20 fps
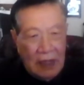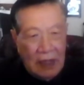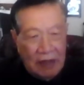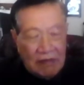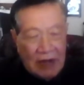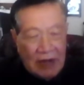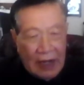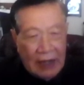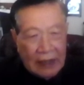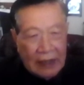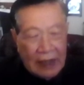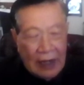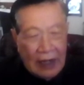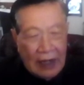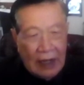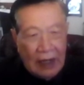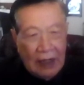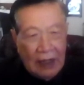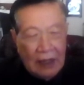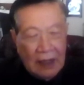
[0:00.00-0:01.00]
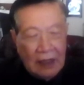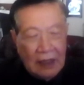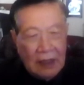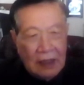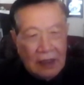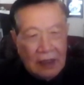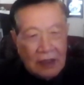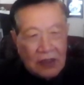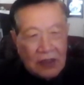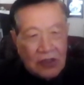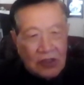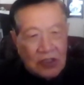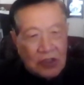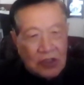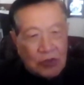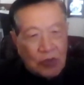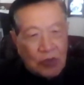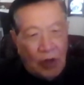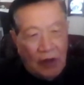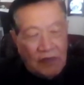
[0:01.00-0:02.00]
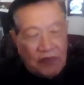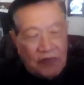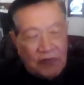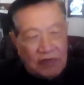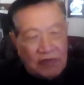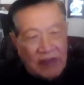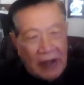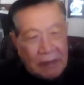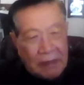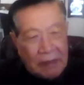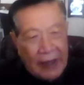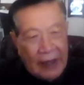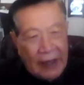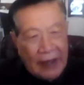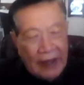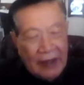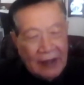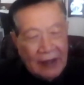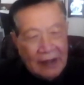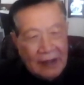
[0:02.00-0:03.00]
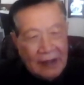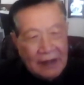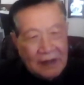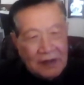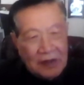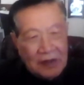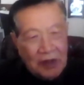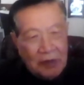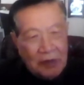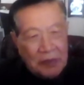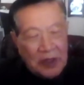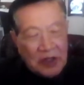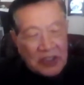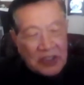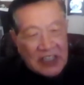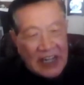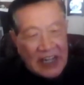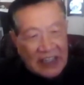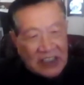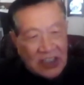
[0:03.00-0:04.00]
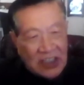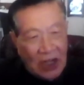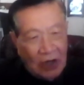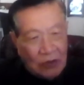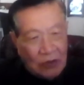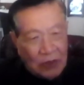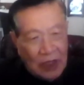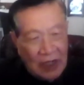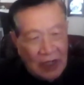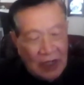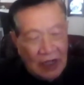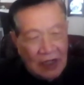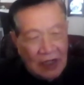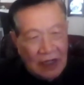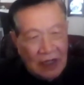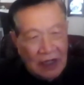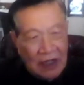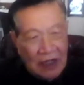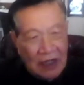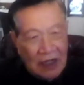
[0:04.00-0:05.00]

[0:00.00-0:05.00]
另外呢，就是窗户外边有没有站脚的